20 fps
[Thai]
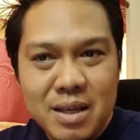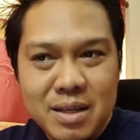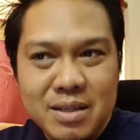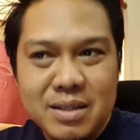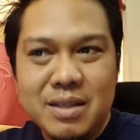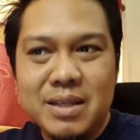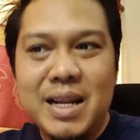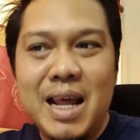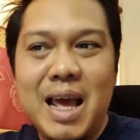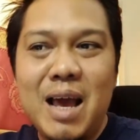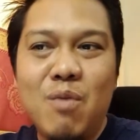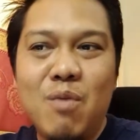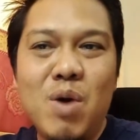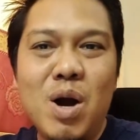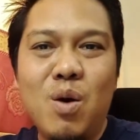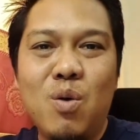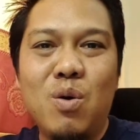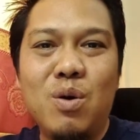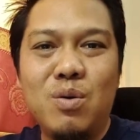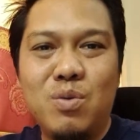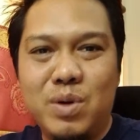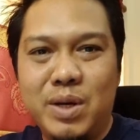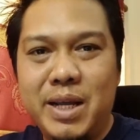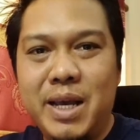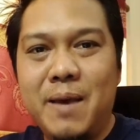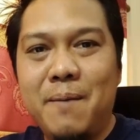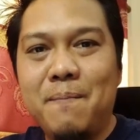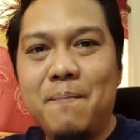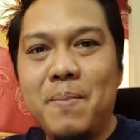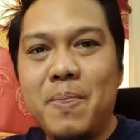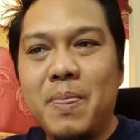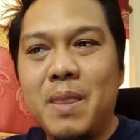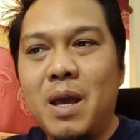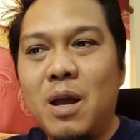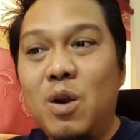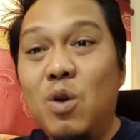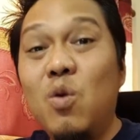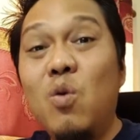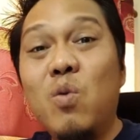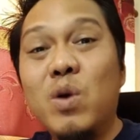แสดงว่าคนคนนี้
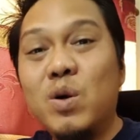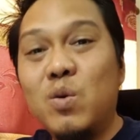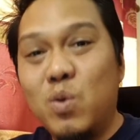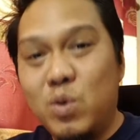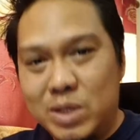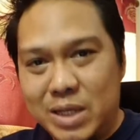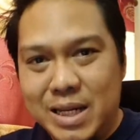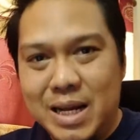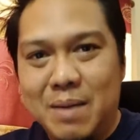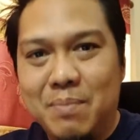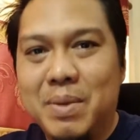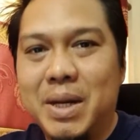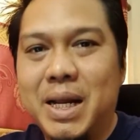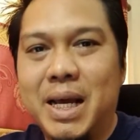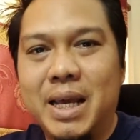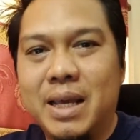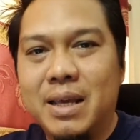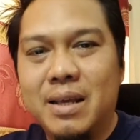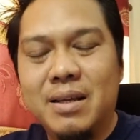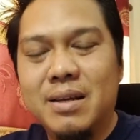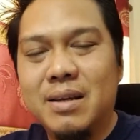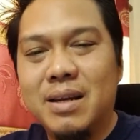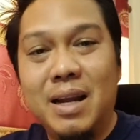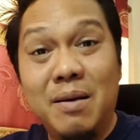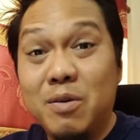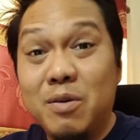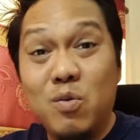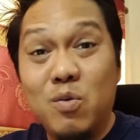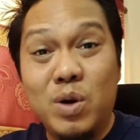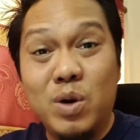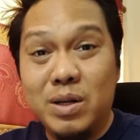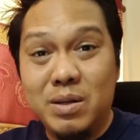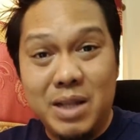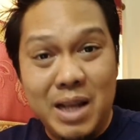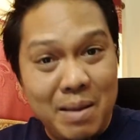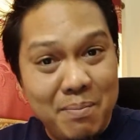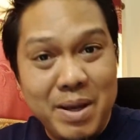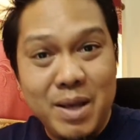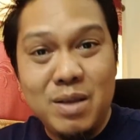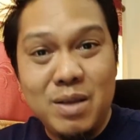รู้ว่าควรจะทำอะไร และควรและ
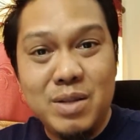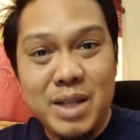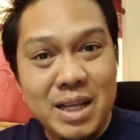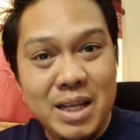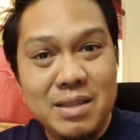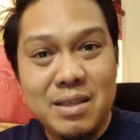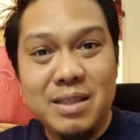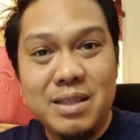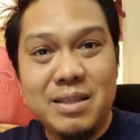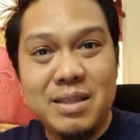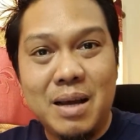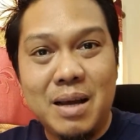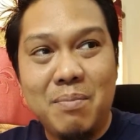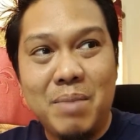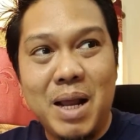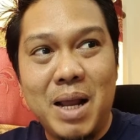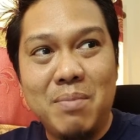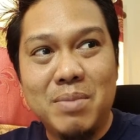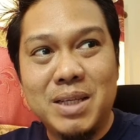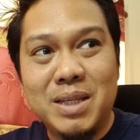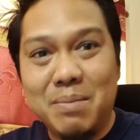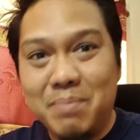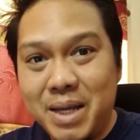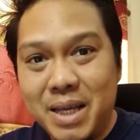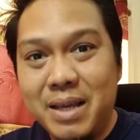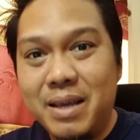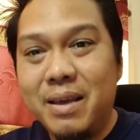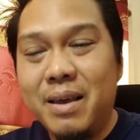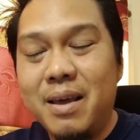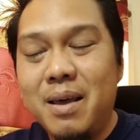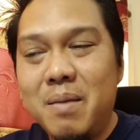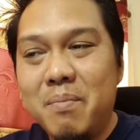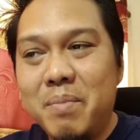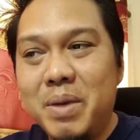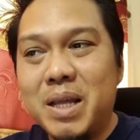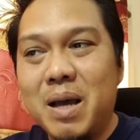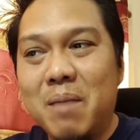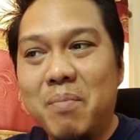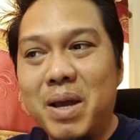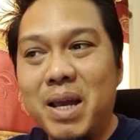ไม่และทำอะไรมันจะไม่ไม่
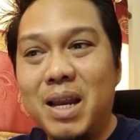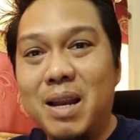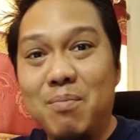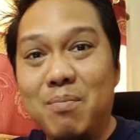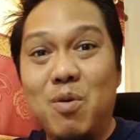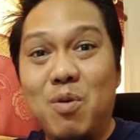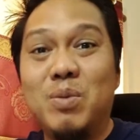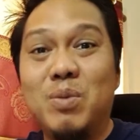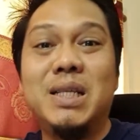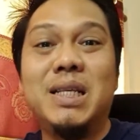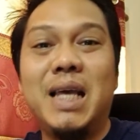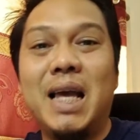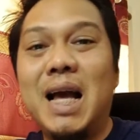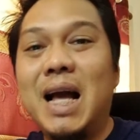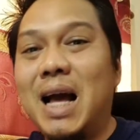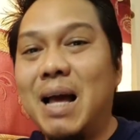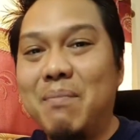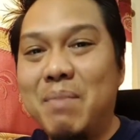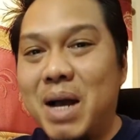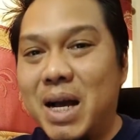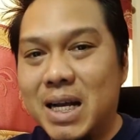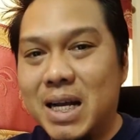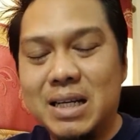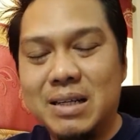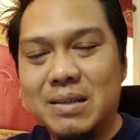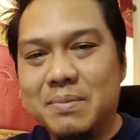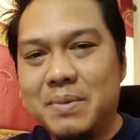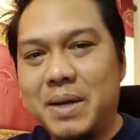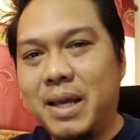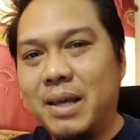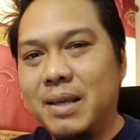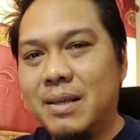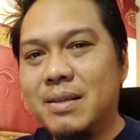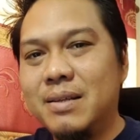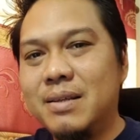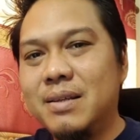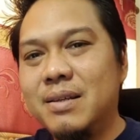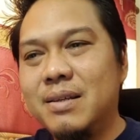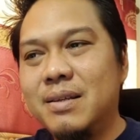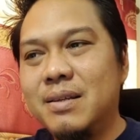ทำให้ระบบมันเสียหายมากเกินไป
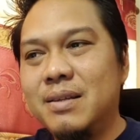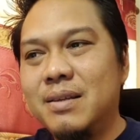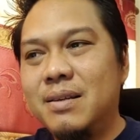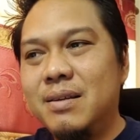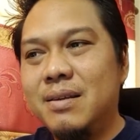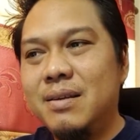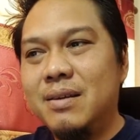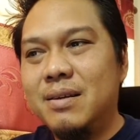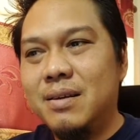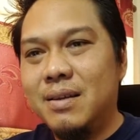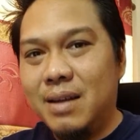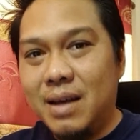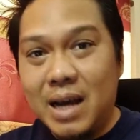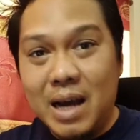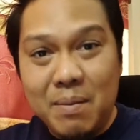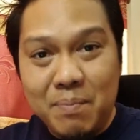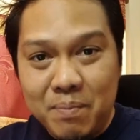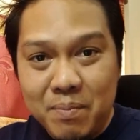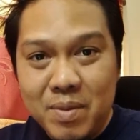นะครับ